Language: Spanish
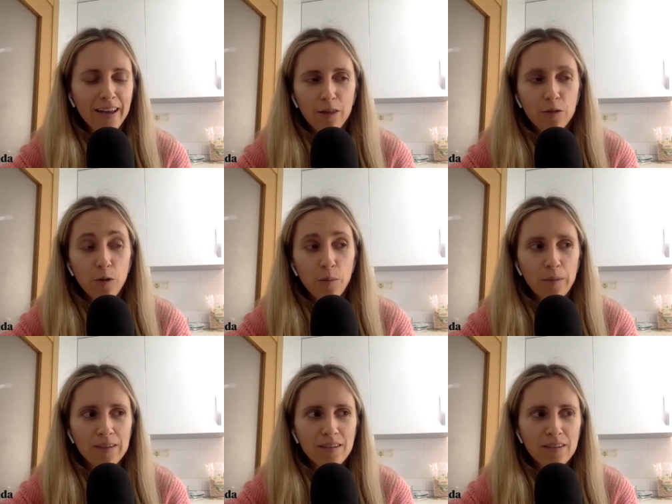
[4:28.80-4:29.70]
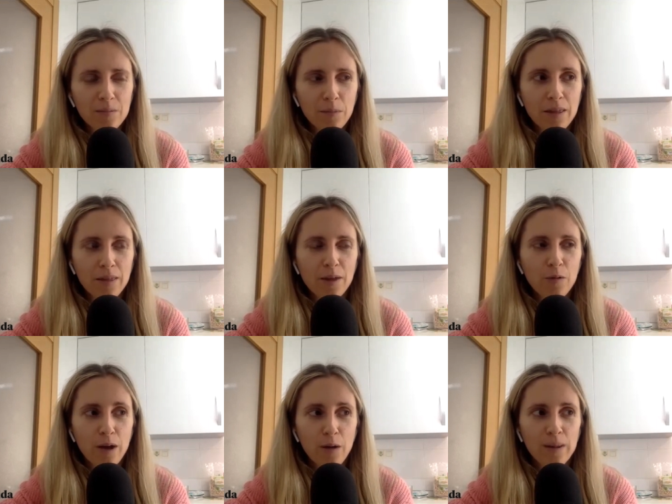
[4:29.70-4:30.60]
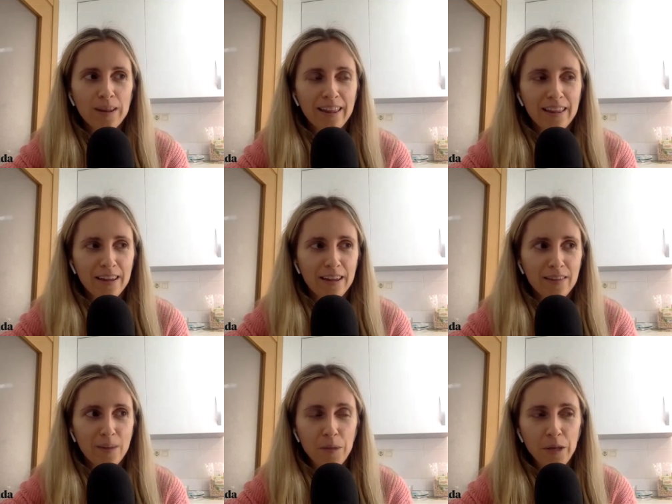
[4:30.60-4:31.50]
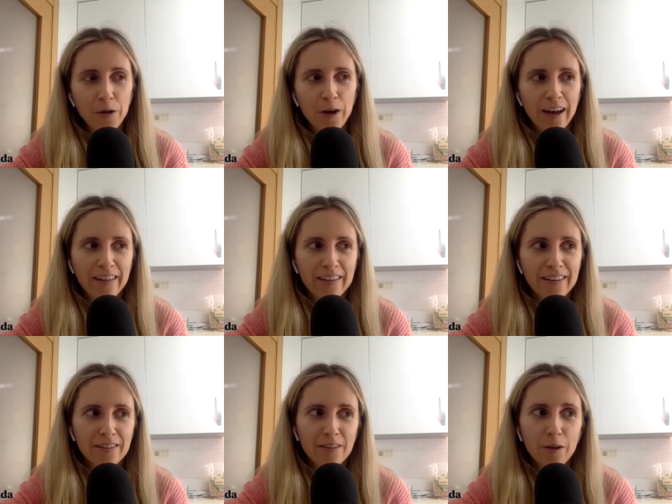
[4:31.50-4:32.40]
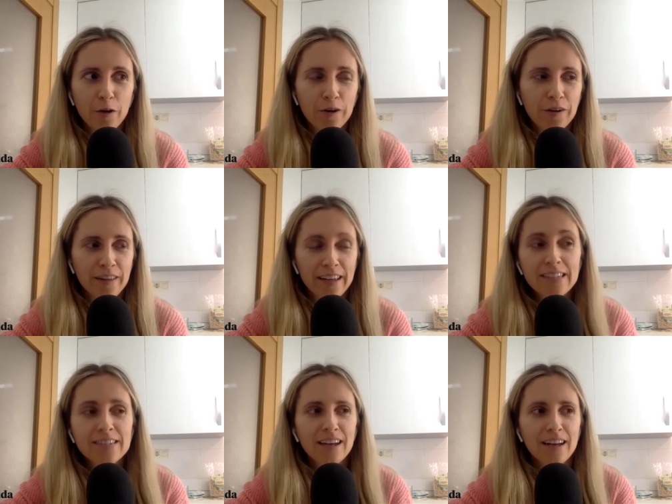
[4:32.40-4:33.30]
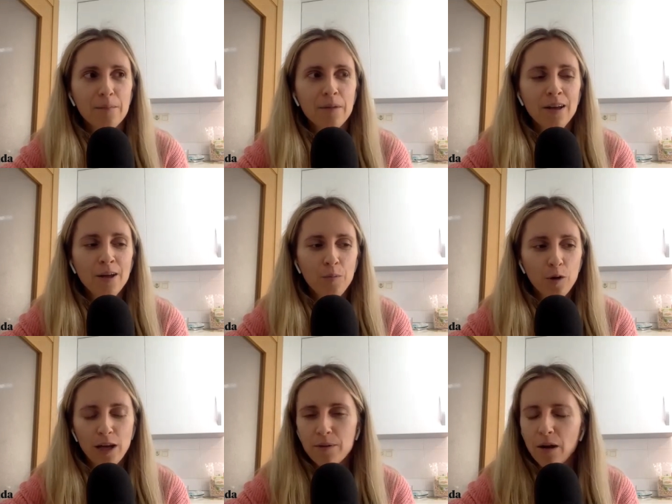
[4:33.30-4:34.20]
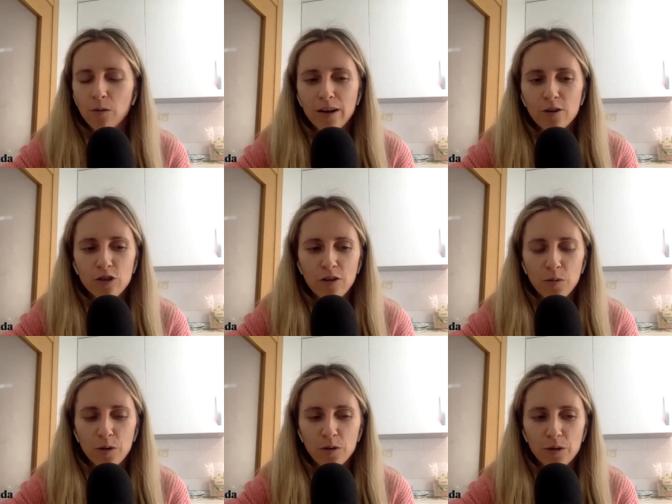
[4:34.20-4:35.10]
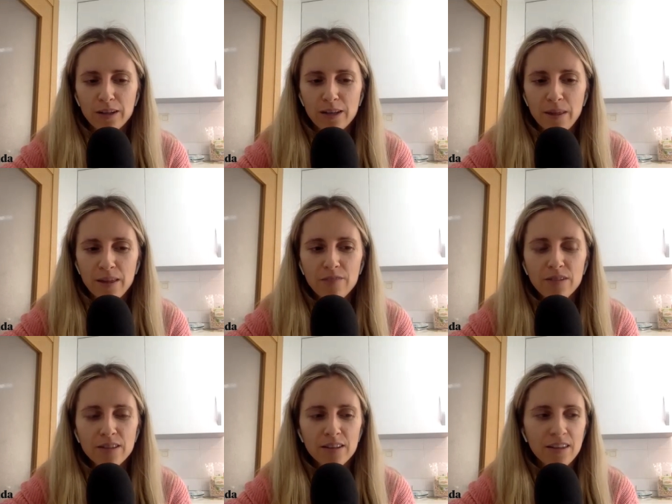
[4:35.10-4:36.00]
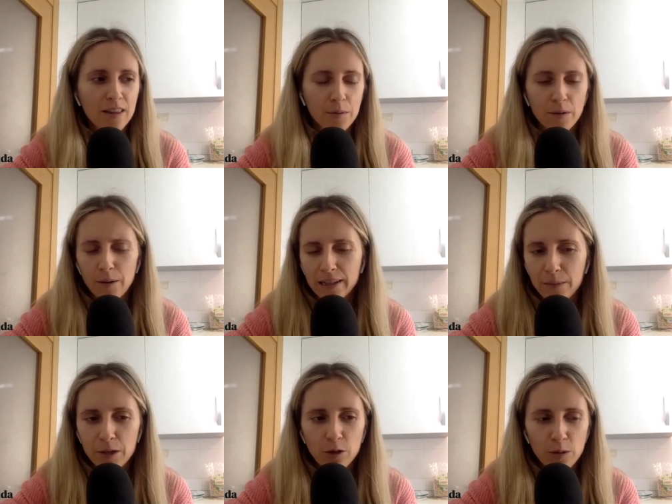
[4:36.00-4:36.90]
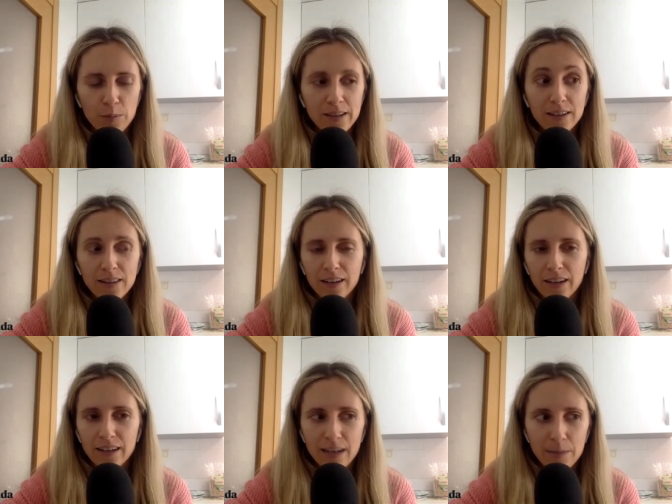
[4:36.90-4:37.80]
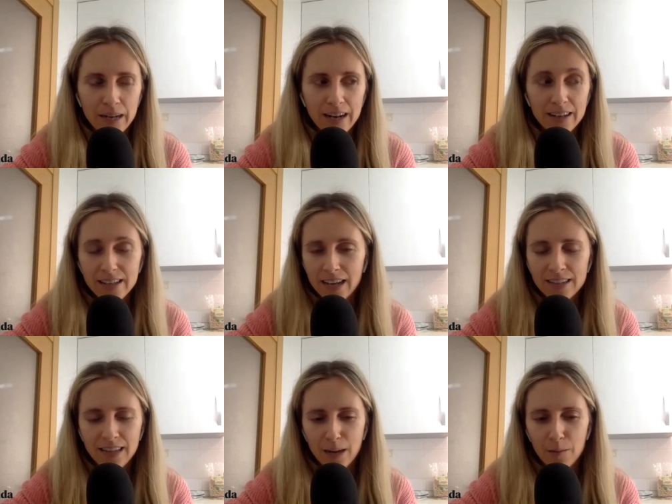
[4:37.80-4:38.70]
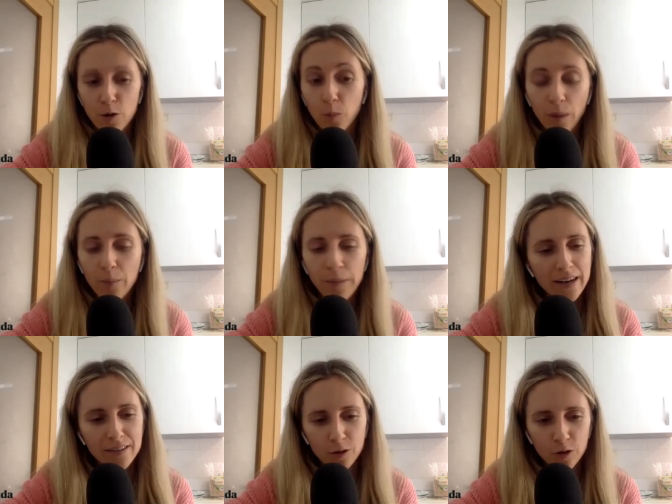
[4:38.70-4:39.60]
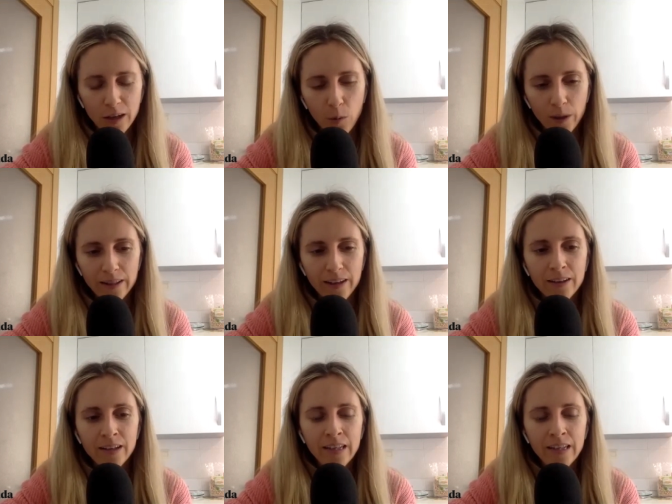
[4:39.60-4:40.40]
que hace unos meses me hice una cuenta de, de Mirona, de, de, Lurker, de Instagram, porque había algunas cosas, sobre todo de tema de fitness, de levantamiento de pesas y tal, que quería mirar y ya Instagram no lo puedes mirar si no tienes cuenta.